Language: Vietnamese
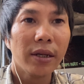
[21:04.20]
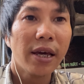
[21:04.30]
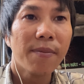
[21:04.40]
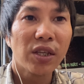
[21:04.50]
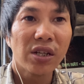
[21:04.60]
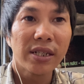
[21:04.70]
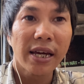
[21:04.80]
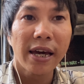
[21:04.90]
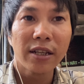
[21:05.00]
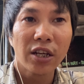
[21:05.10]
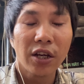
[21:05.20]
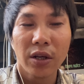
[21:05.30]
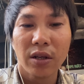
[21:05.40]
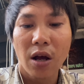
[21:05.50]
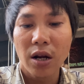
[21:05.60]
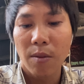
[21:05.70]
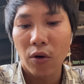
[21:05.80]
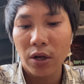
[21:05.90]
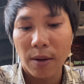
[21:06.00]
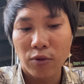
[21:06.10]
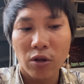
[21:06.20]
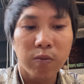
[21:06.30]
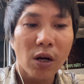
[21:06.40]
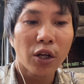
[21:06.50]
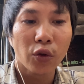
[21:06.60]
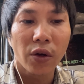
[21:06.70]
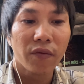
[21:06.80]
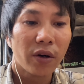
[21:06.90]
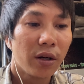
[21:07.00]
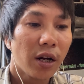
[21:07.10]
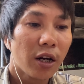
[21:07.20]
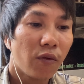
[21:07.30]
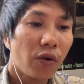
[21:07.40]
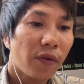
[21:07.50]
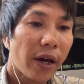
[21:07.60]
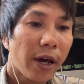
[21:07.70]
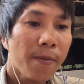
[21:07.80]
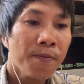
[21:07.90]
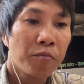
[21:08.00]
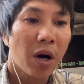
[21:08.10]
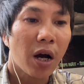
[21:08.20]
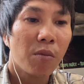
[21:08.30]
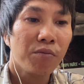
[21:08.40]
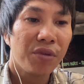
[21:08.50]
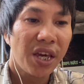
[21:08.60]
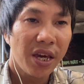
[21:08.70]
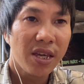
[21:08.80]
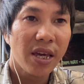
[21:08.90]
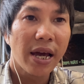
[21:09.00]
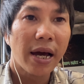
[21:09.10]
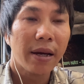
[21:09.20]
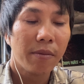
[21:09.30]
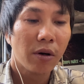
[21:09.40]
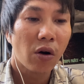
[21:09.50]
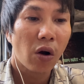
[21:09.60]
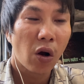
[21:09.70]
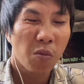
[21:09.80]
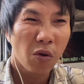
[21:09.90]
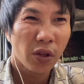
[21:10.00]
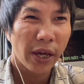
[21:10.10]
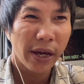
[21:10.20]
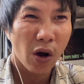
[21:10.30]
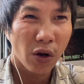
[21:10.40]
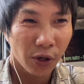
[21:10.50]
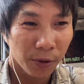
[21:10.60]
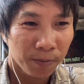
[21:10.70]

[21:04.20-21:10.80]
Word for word: để mà chia sẻ thì đó là một cái cảm xúc rất là tuyệt vời rất là vui vẻ mà không dễ gì ai cũng có thể có được